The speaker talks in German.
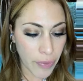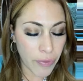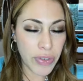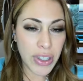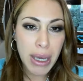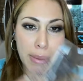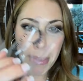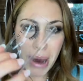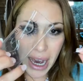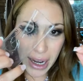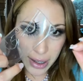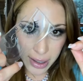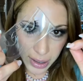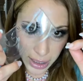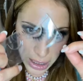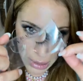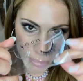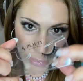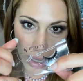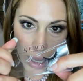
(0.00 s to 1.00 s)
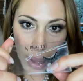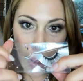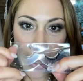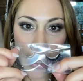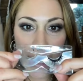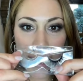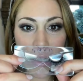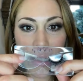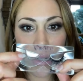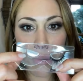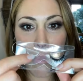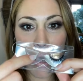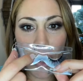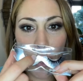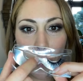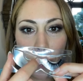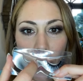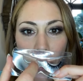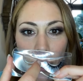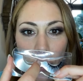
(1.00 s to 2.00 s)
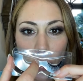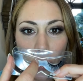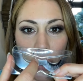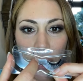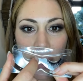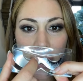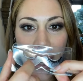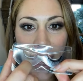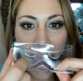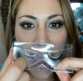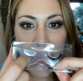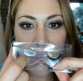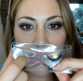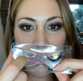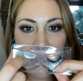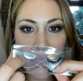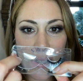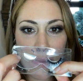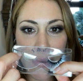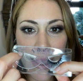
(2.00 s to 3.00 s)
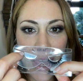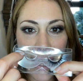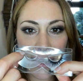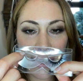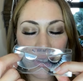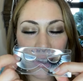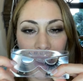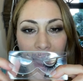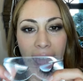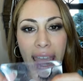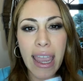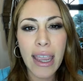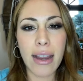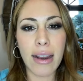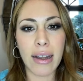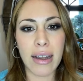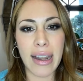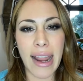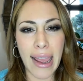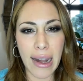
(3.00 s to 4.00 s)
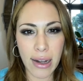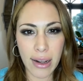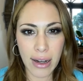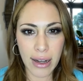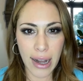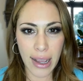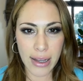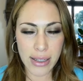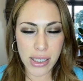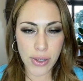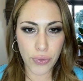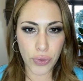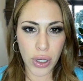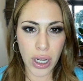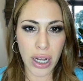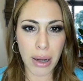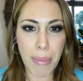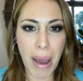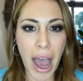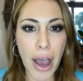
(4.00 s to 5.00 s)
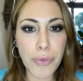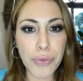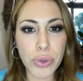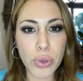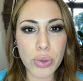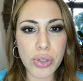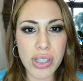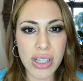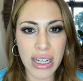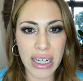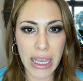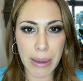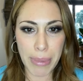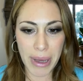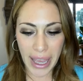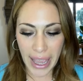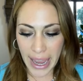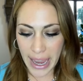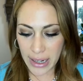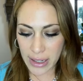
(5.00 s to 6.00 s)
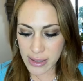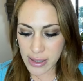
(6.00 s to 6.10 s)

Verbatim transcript: wir machen immer in der Manufaktur hier eins, zwei, drei kleine Kleckse von einem Haftungskleber rein.